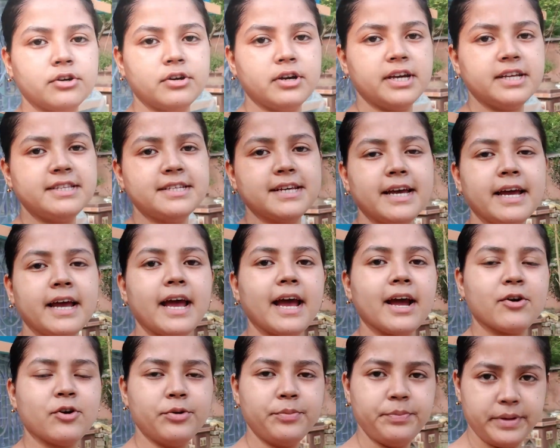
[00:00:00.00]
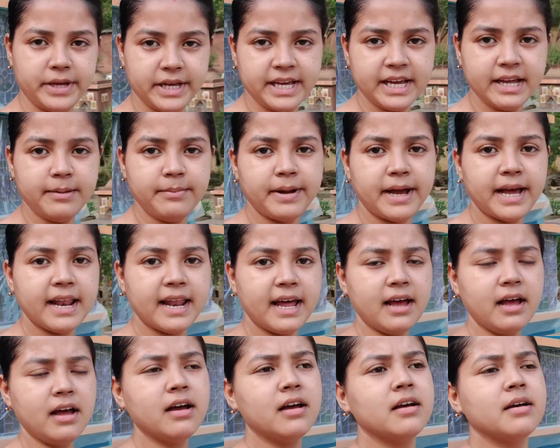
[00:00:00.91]
তো এই যে এখন
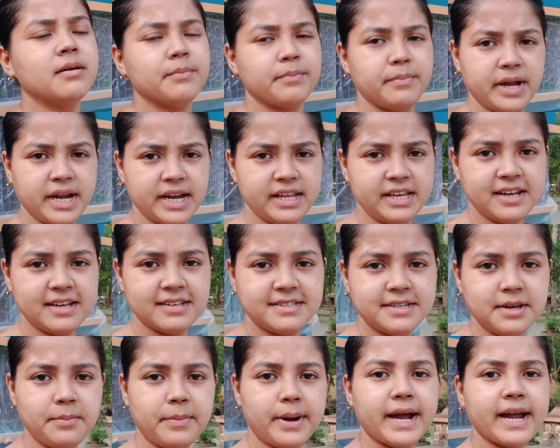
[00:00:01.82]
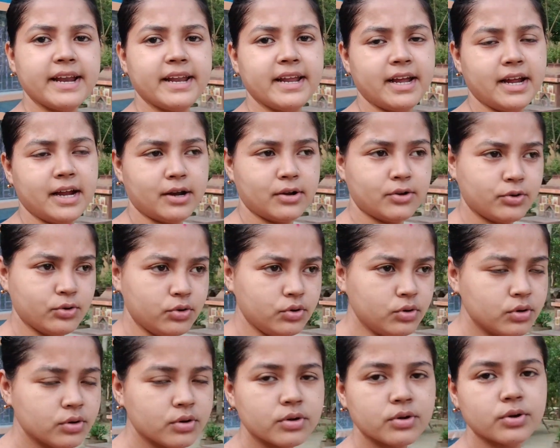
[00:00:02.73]
বিকেলবেলা বেরিয়েছি বাইরে একটু
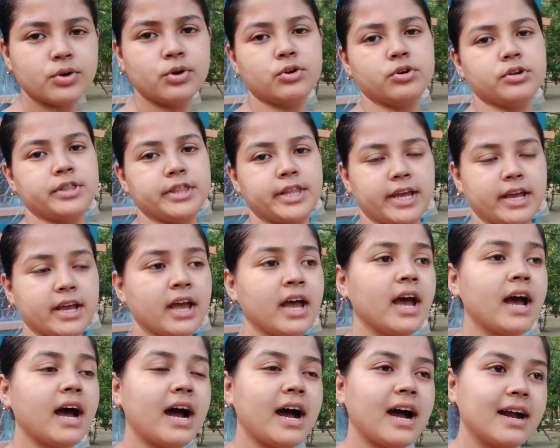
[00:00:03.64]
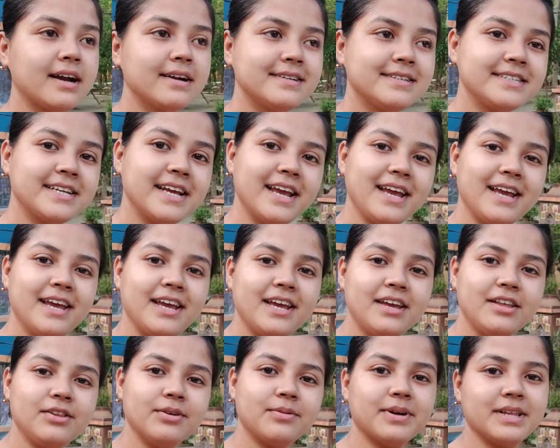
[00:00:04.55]
ঘুরতে আর সেই
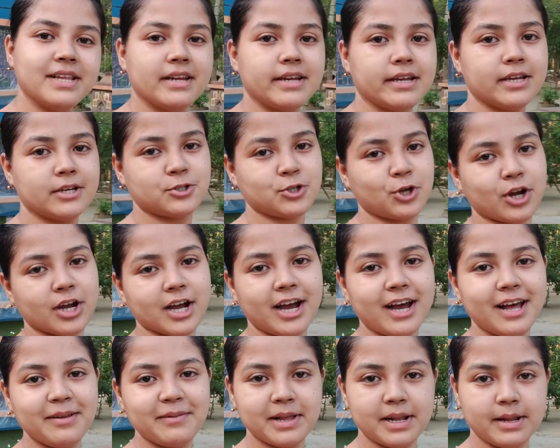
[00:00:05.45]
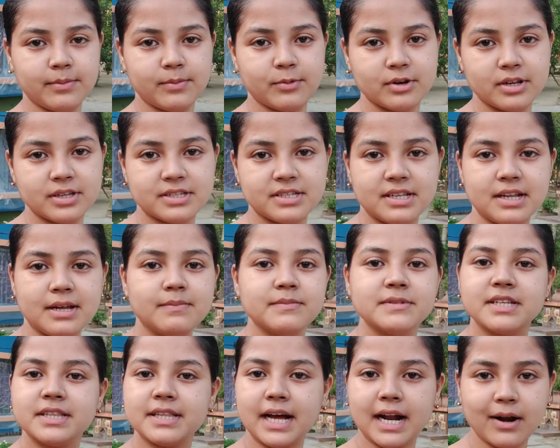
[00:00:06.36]
তোমাদেরকে সকালবেলা বলেছিলাম
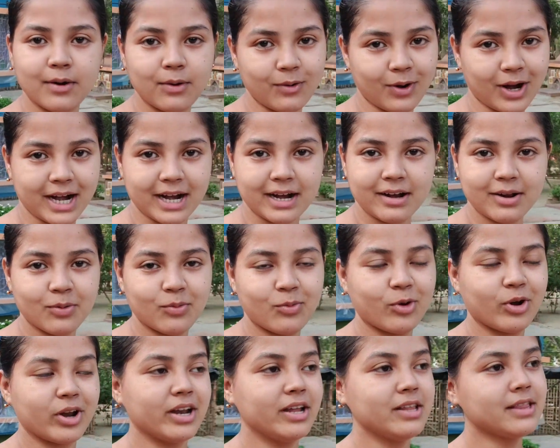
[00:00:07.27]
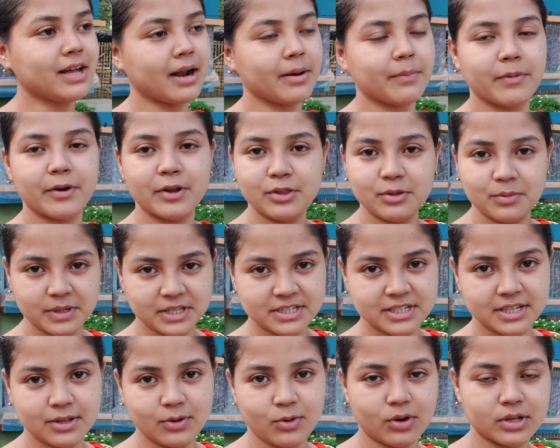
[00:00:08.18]
যে দাঁড়াও রান্নাটা করে নিই তারপরে
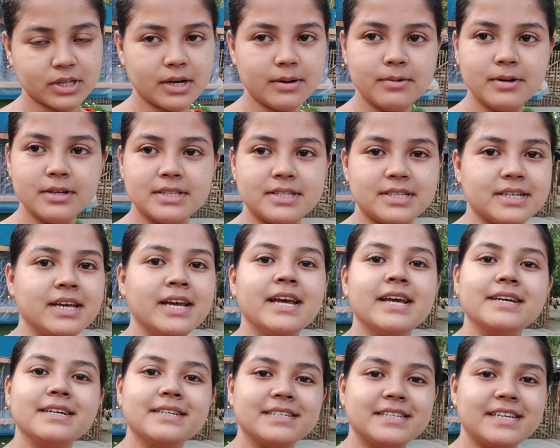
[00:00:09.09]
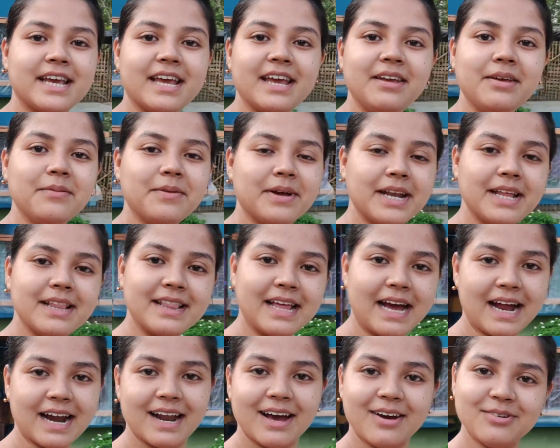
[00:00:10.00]
তোমাদের সাথে কথা বলছি সেই মানে
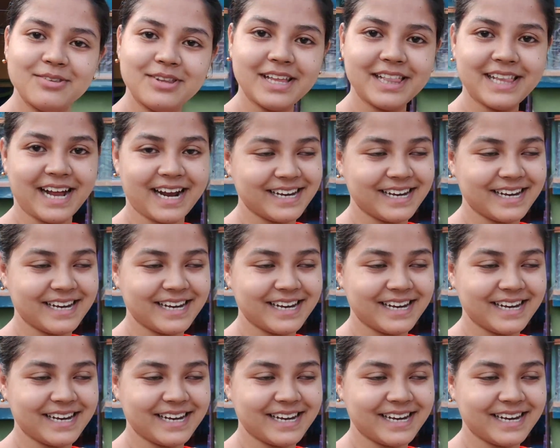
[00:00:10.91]
দাঁড়াও তা